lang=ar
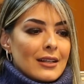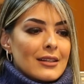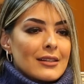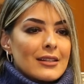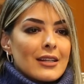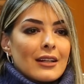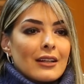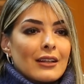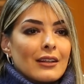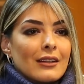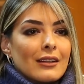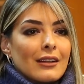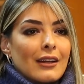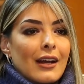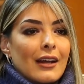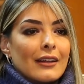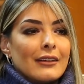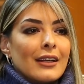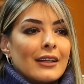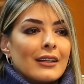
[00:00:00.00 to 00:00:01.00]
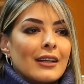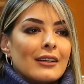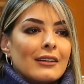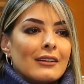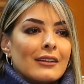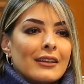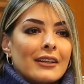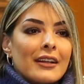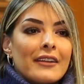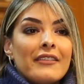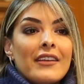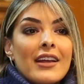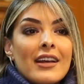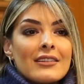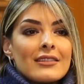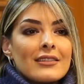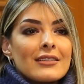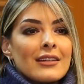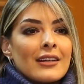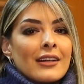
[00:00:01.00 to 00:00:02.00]
ديال هذا على على
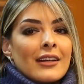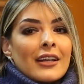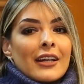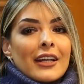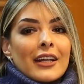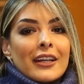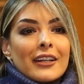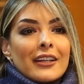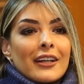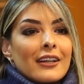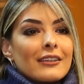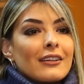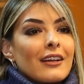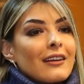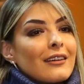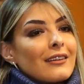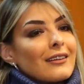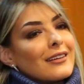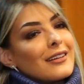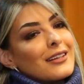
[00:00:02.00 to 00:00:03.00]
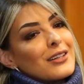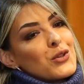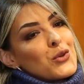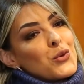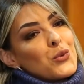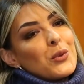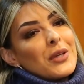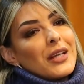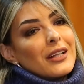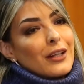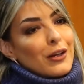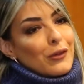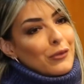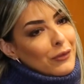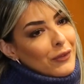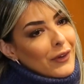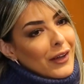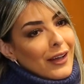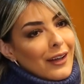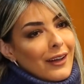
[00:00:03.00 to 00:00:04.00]
الناس آه، نقدر شويه
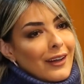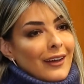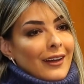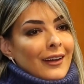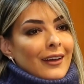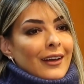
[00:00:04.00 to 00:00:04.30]
نرفه